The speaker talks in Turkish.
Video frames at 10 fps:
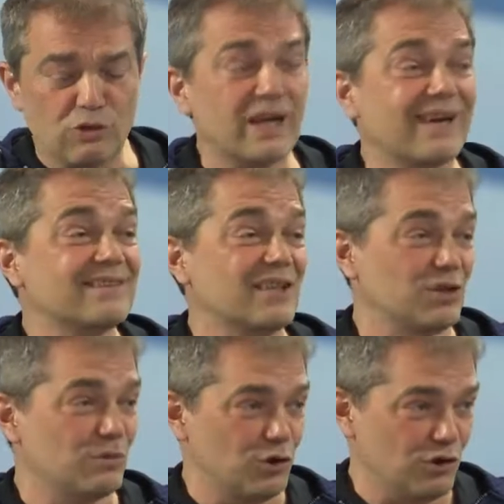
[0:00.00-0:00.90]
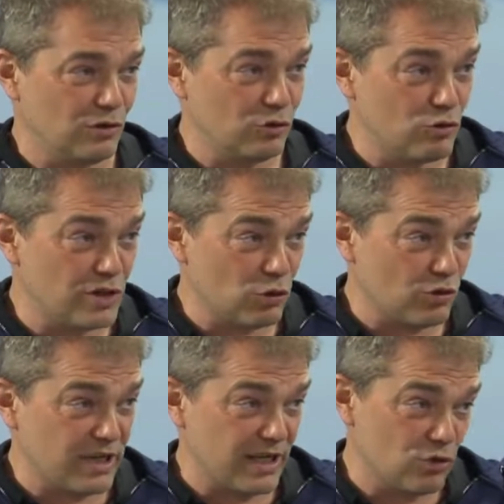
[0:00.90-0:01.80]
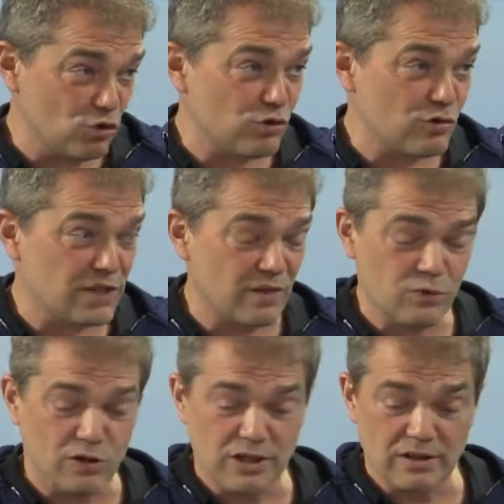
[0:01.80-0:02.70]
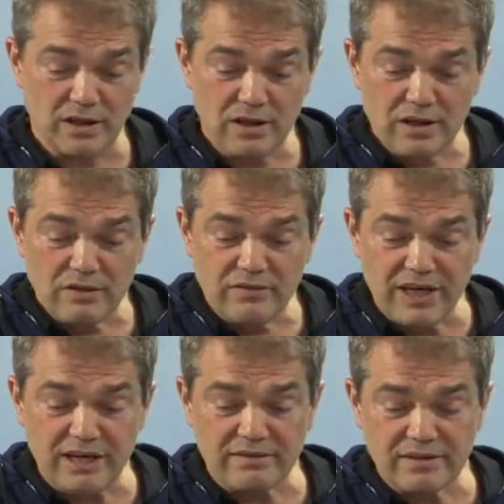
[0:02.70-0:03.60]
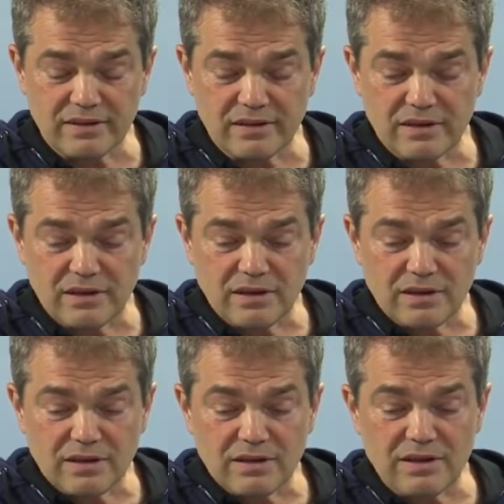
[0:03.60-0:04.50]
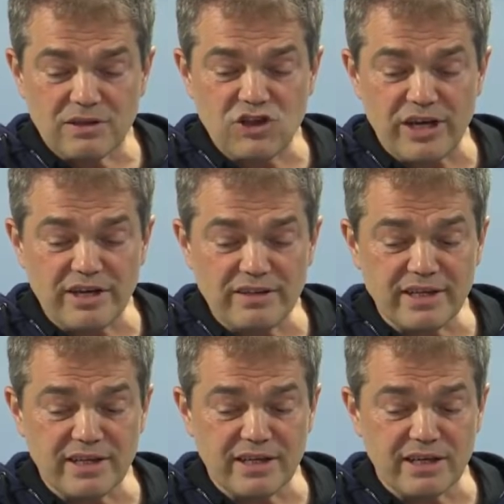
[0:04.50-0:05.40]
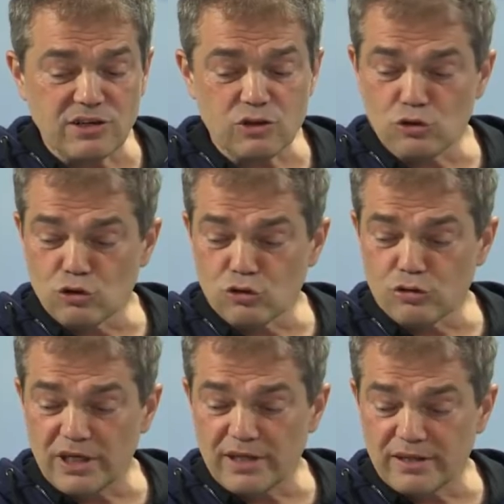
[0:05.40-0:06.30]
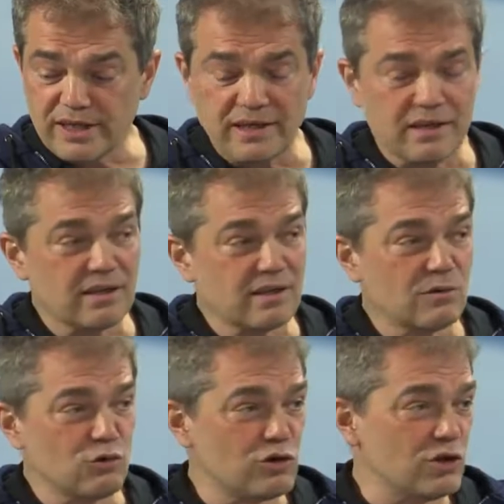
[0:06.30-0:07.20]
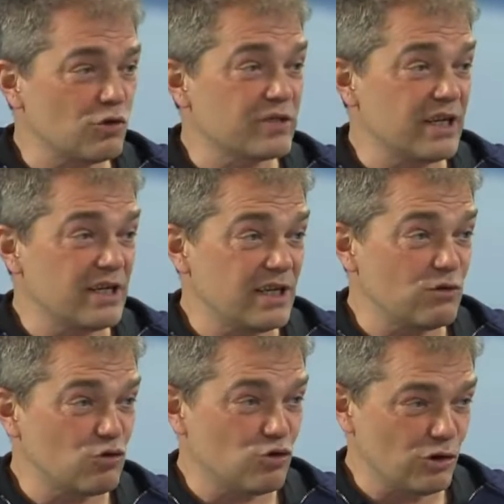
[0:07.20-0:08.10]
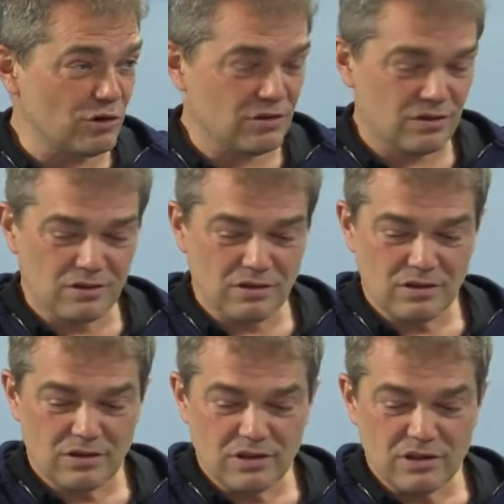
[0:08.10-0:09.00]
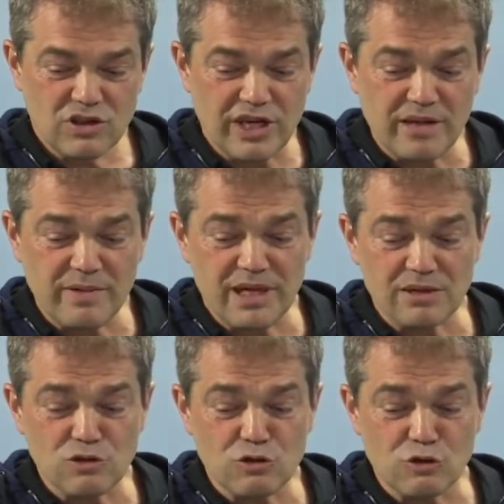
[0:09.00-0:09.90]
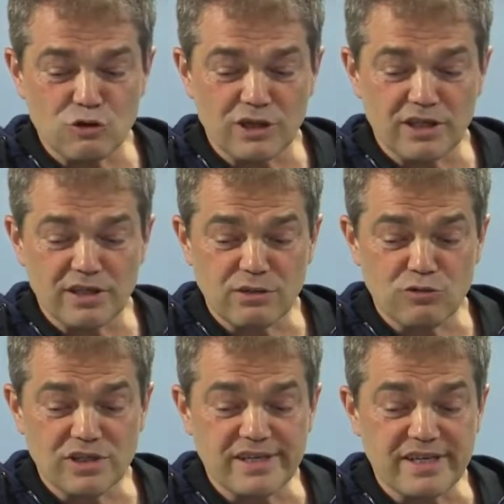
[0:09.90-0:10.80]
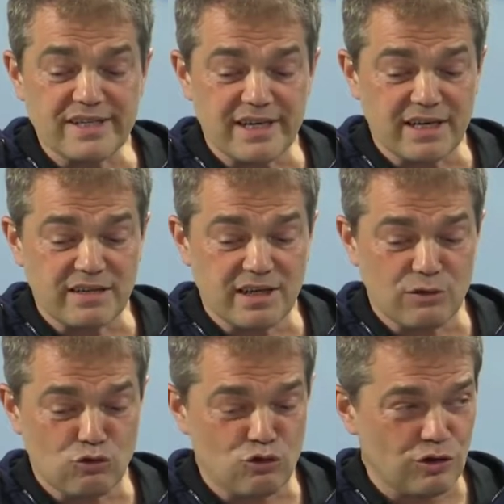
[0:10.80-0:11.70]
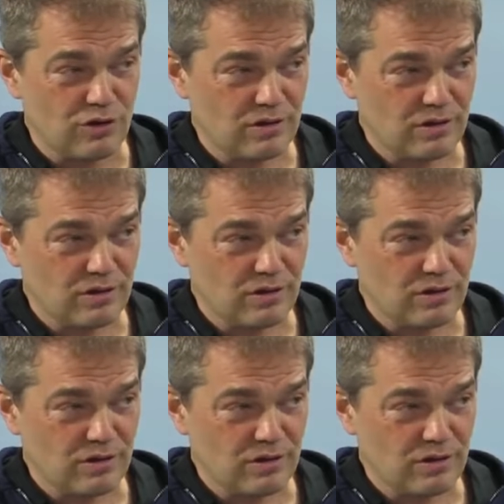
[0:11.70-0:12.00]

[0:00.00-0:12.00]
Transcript: olarak tanımlıyor. %97 çok yüksek bir oran. Fakat ee, cennete inancı sorduklarında %92'ye düşüyor. Cehennem inancı sorduklarında %87'ye düşüyor.